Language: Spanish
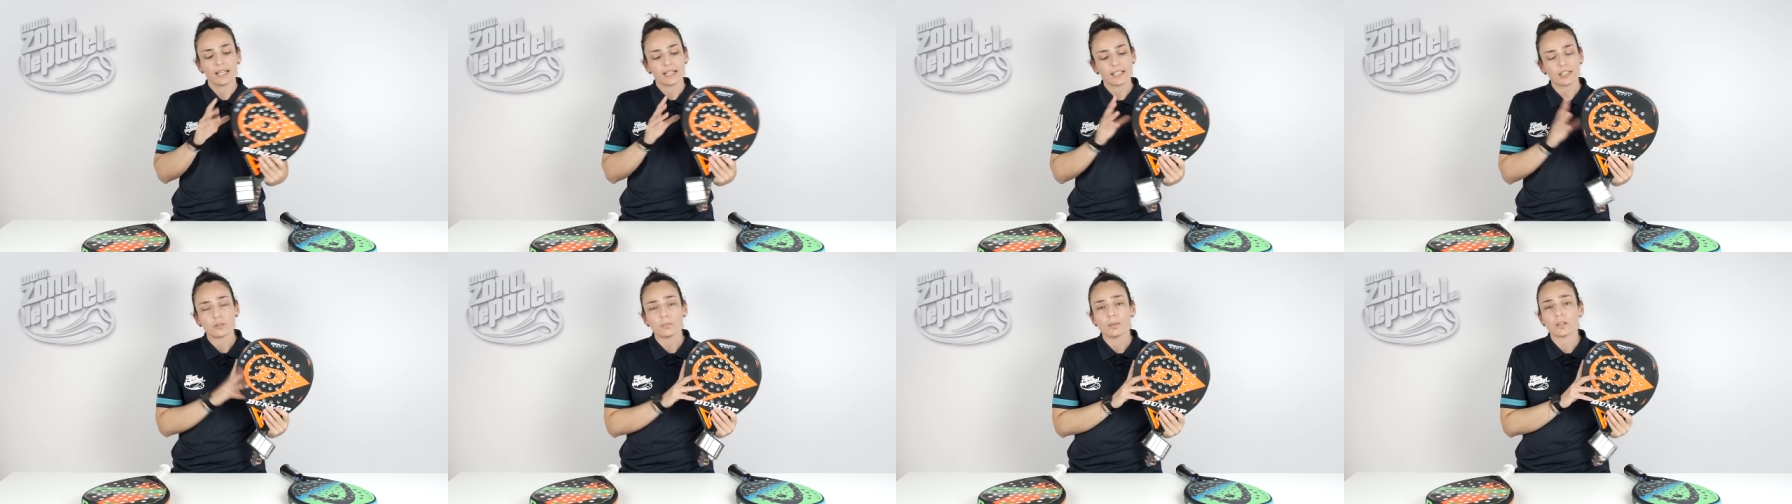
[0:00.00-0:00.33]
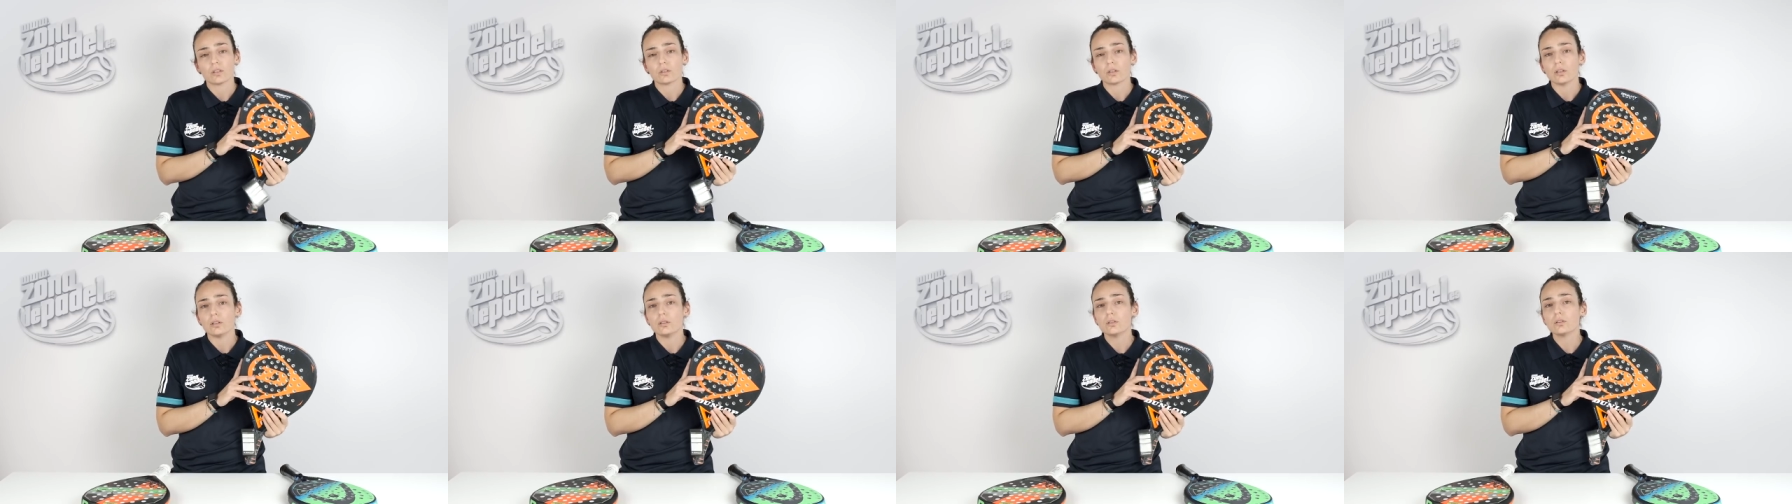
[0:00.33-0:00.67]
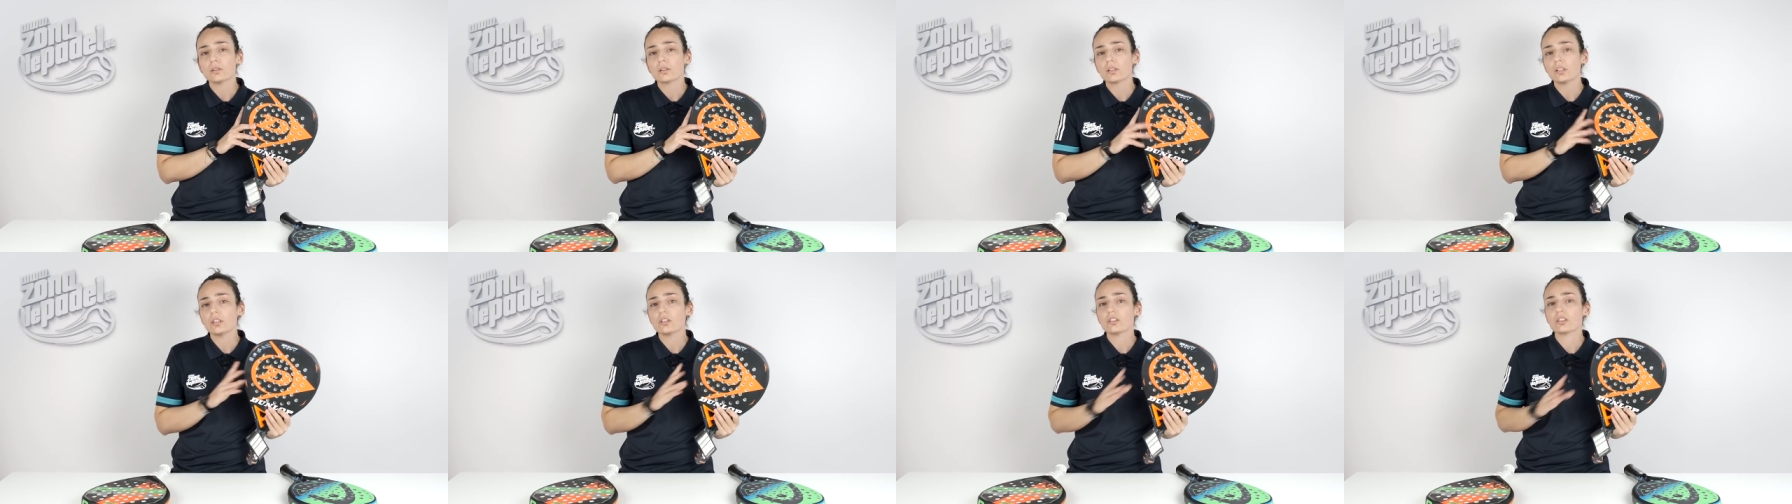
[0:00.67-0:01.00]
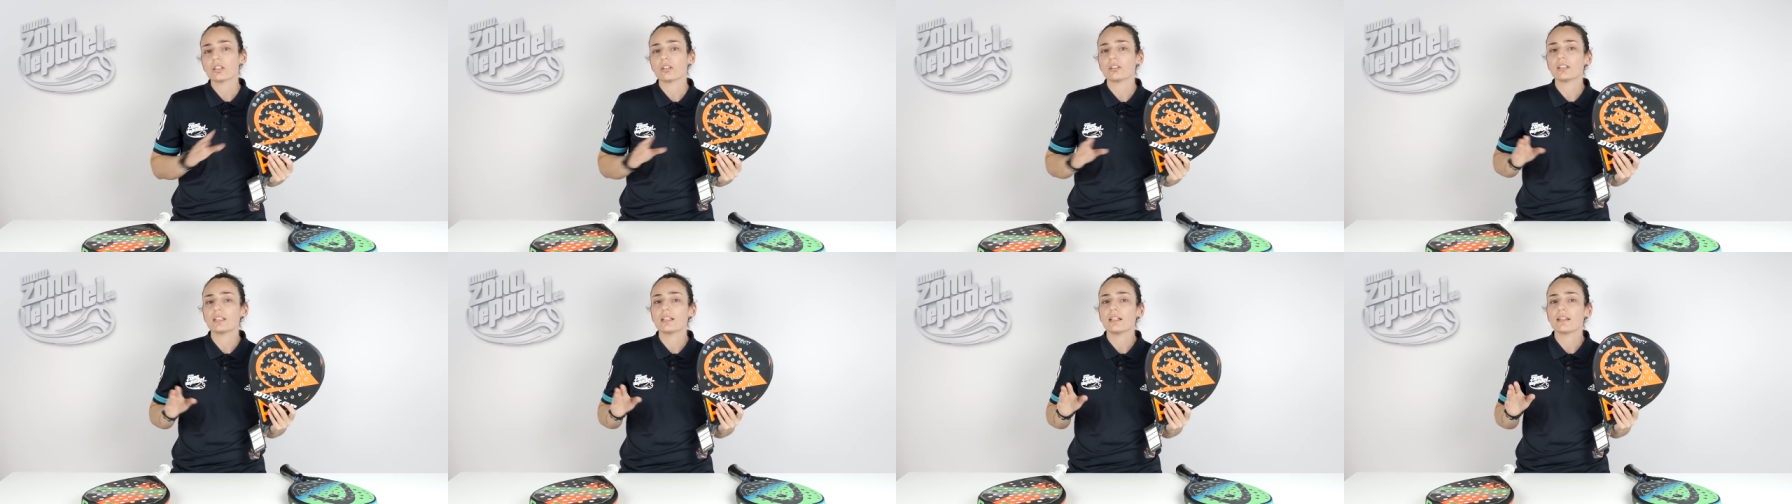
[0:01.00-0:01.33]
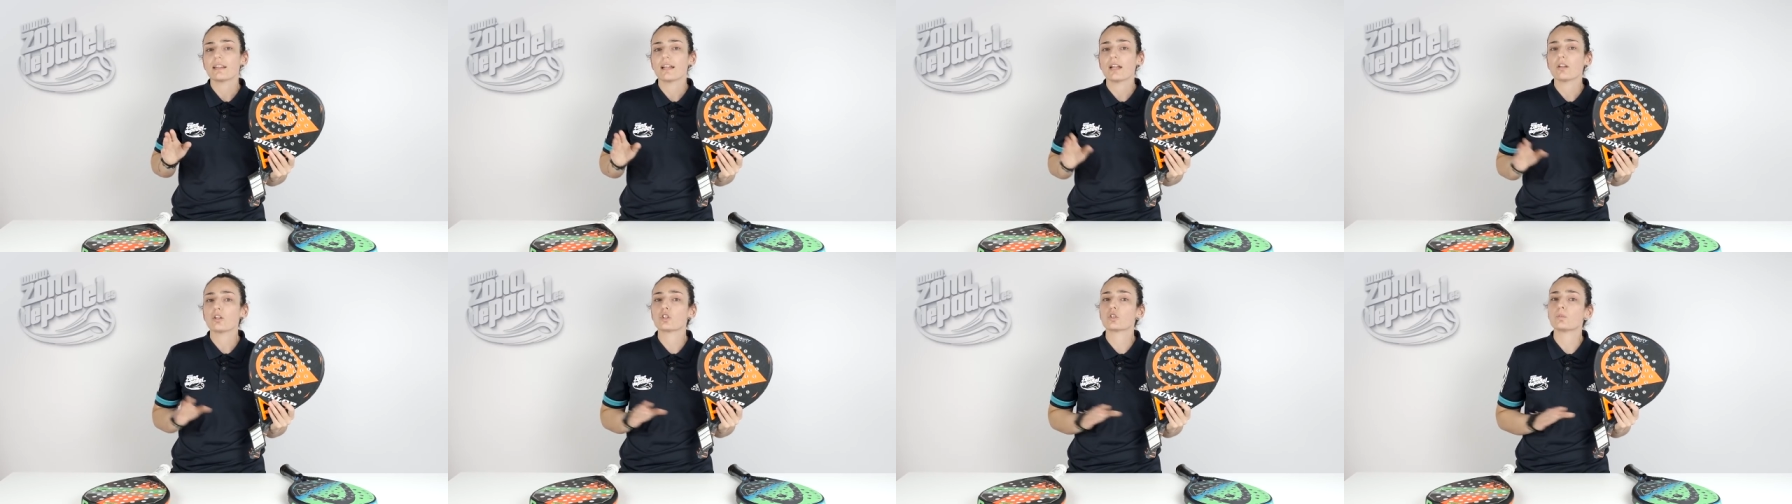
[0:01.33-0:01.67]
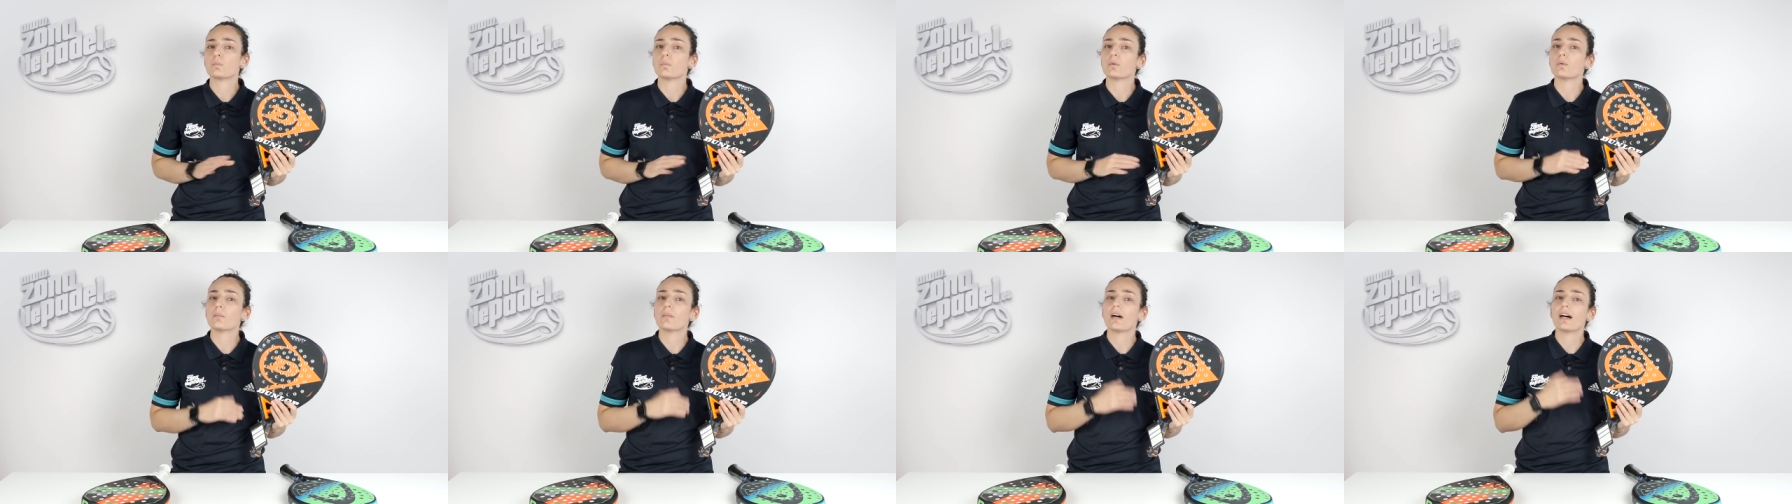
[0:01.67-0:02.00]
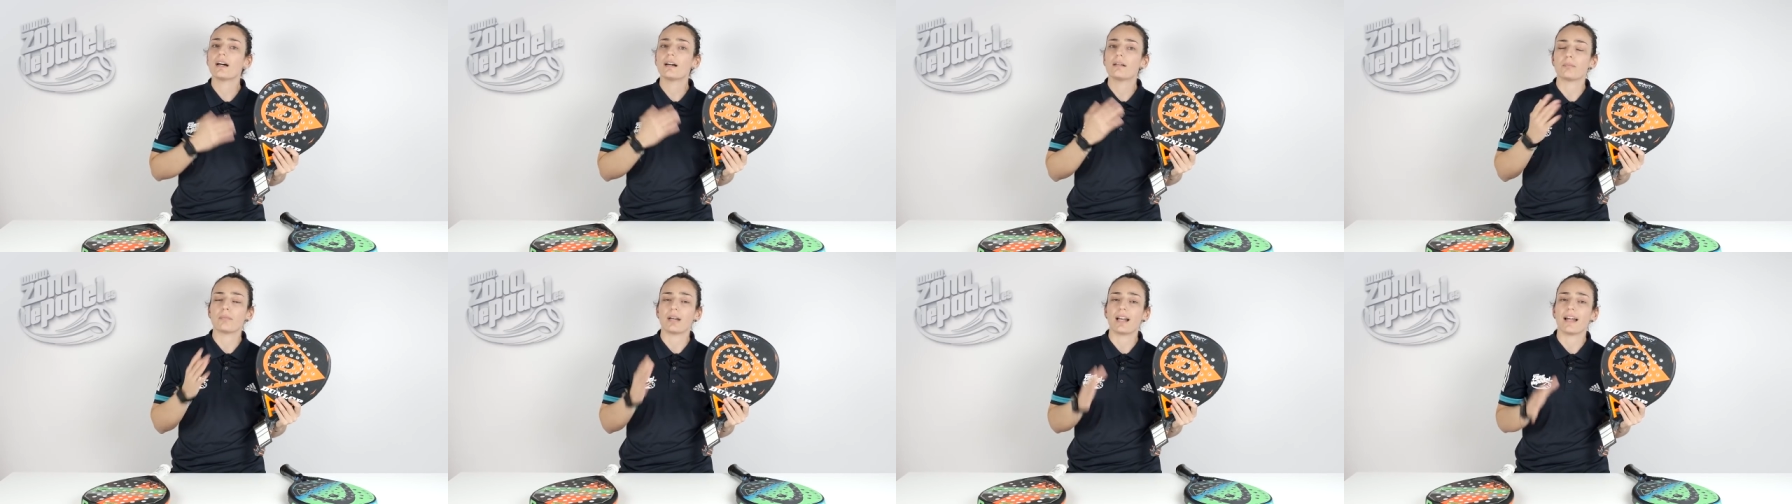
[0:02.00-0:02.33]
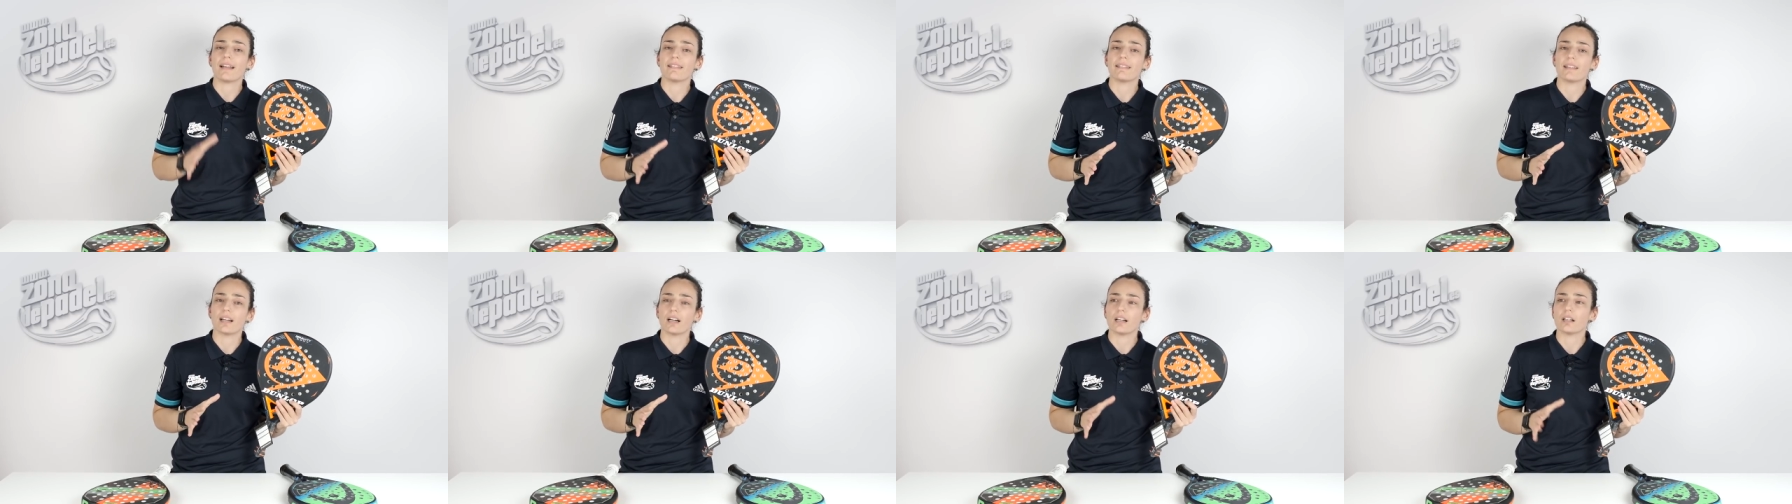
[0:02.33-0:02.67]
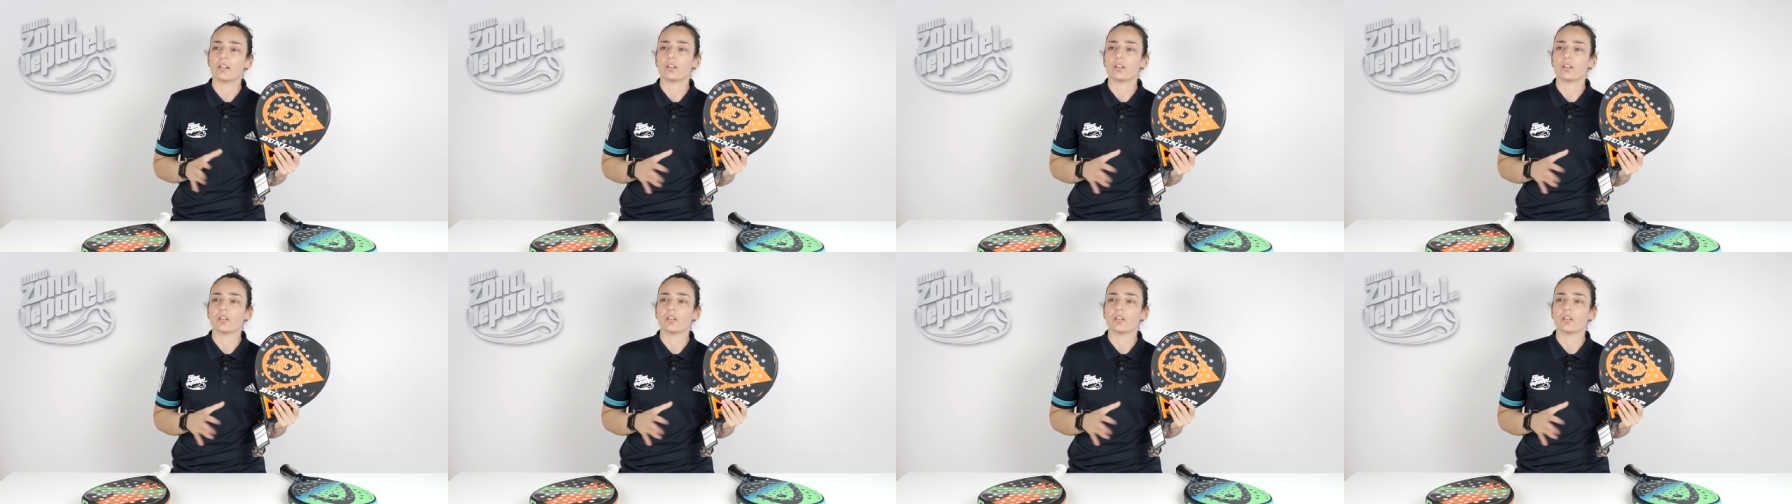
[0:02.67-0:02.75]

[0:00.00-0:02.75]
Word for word: Respecto al núcleo se ha utilizado espuma blanda,